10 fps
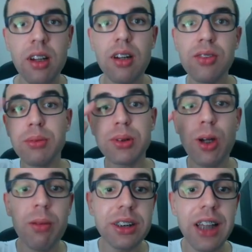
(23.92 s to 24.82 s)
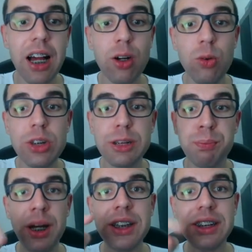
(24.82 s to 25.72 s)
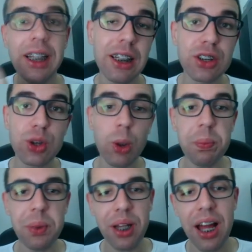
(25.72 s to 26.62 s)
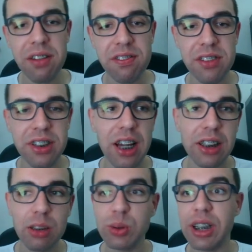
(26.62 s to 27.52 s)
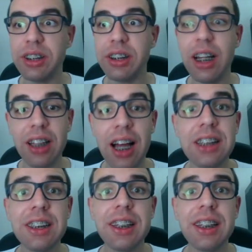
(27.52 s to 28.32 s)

Vamos começar com o Space Telescope Live, tá? que é um site da NASA